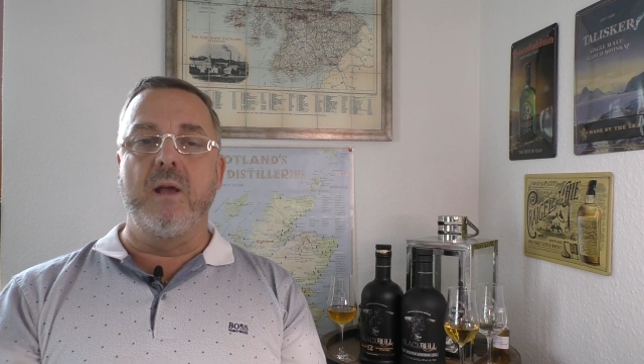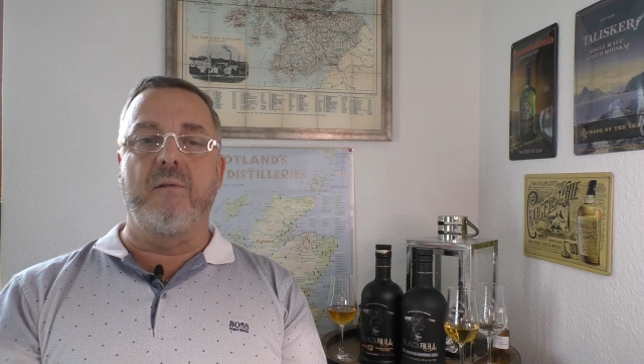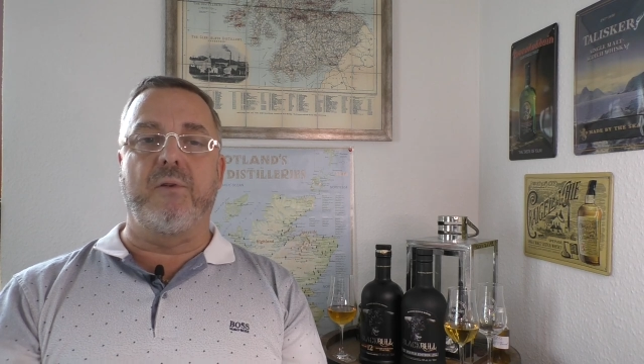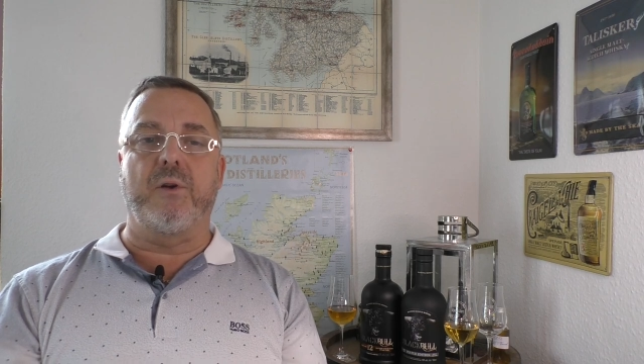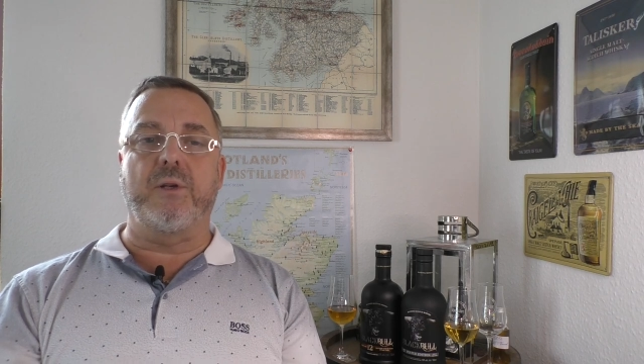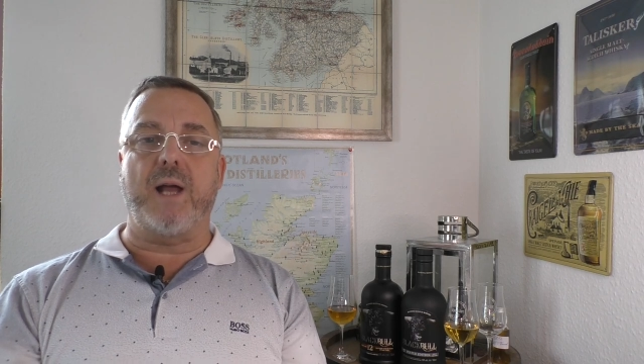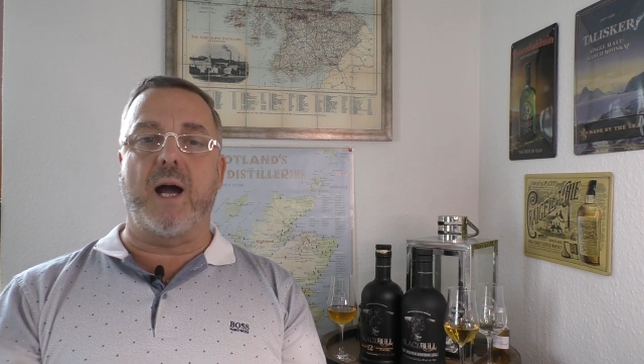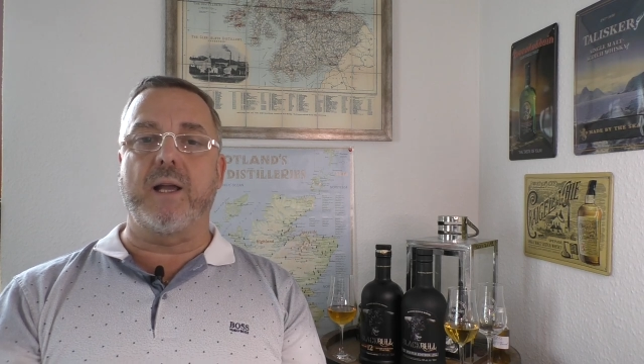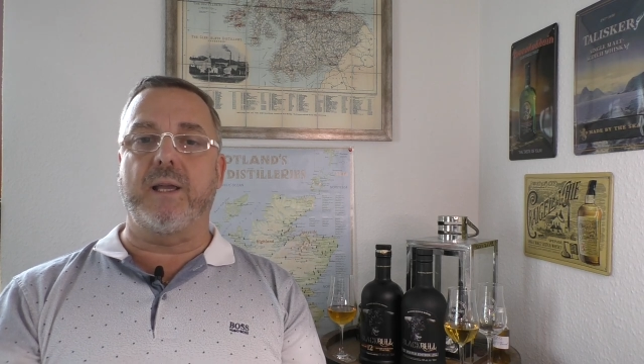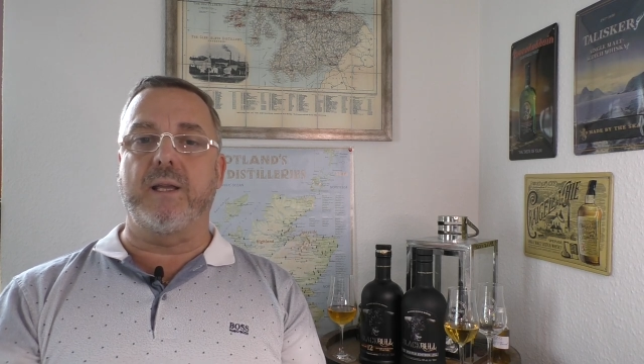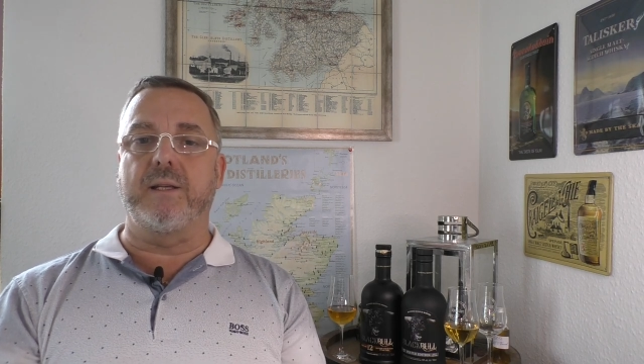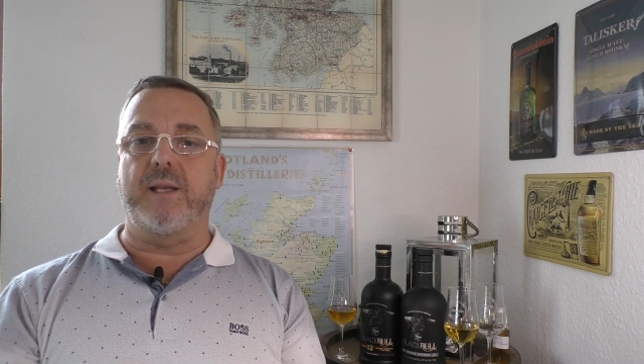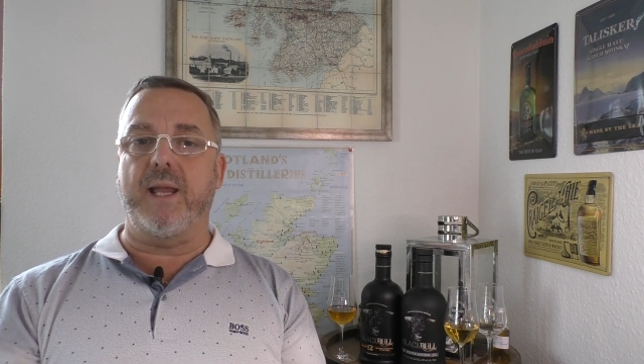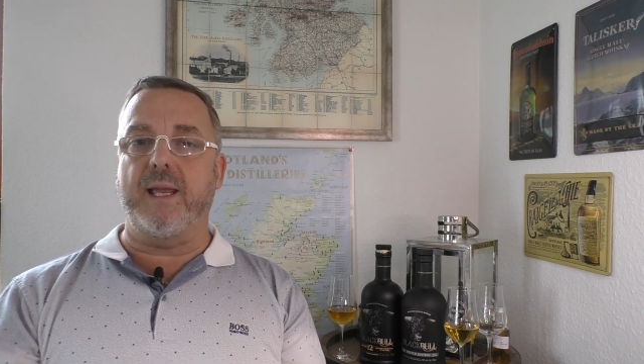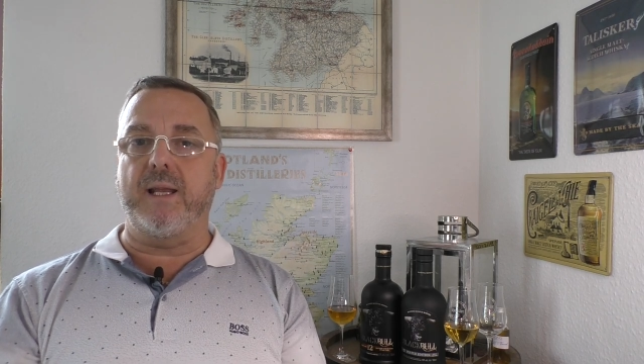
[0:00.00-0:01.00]
von
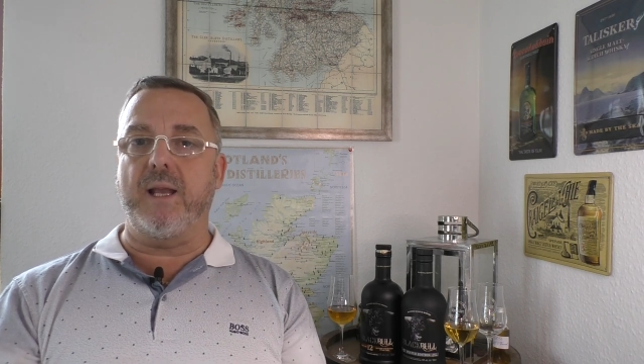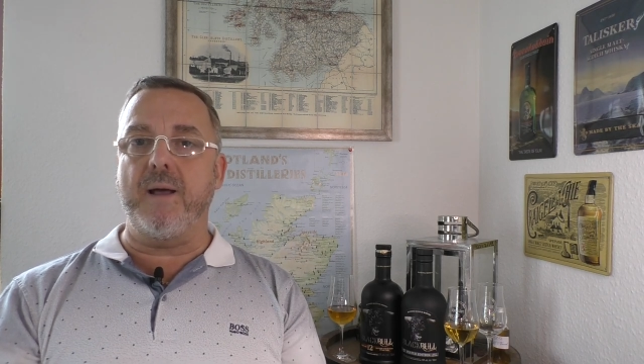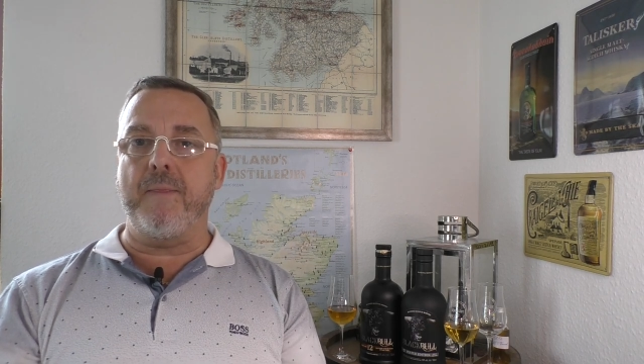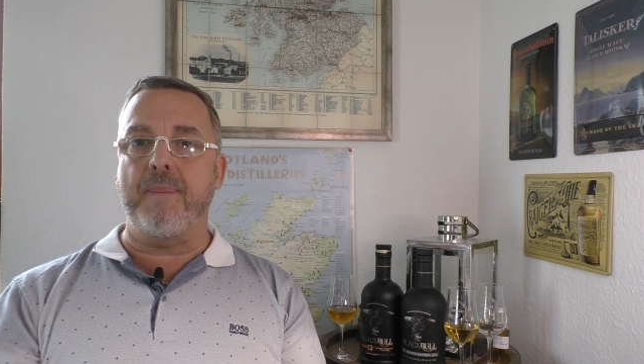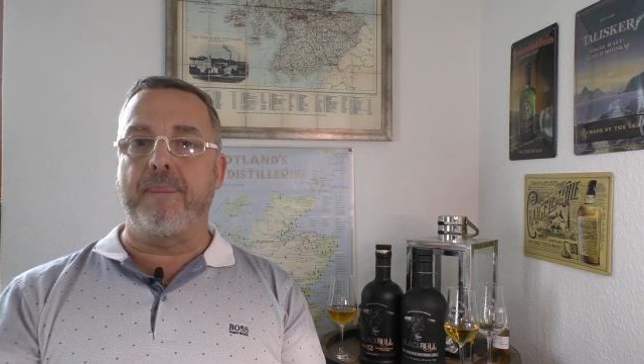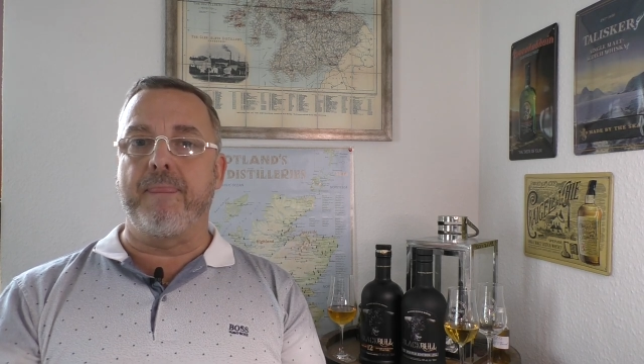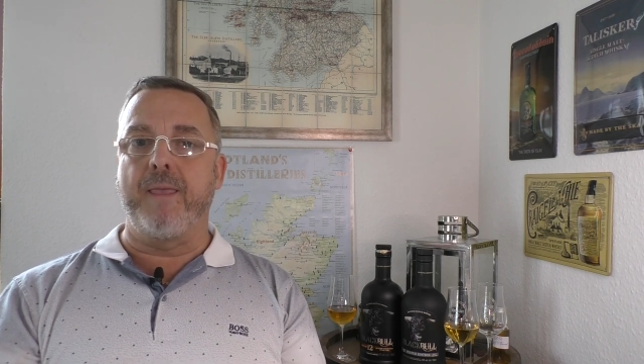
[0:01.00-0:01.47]
Duncan Taylor.